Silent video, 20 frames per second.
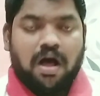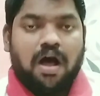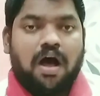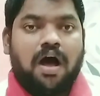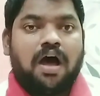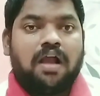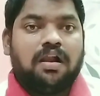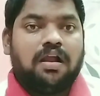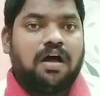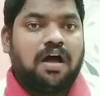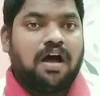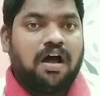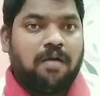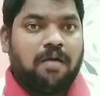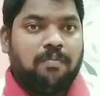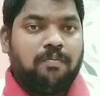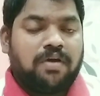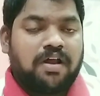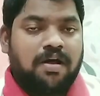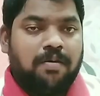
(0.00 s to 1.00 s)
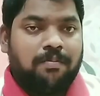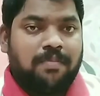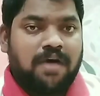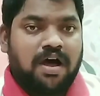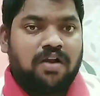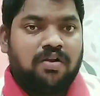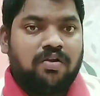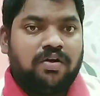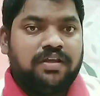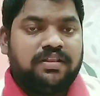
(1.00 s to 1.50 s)
హాల్ హంబ్రా
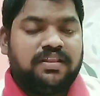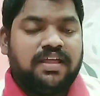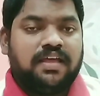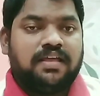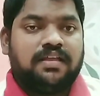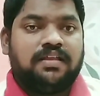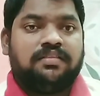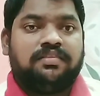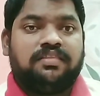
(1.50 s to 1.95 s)
మాల్లో అయితే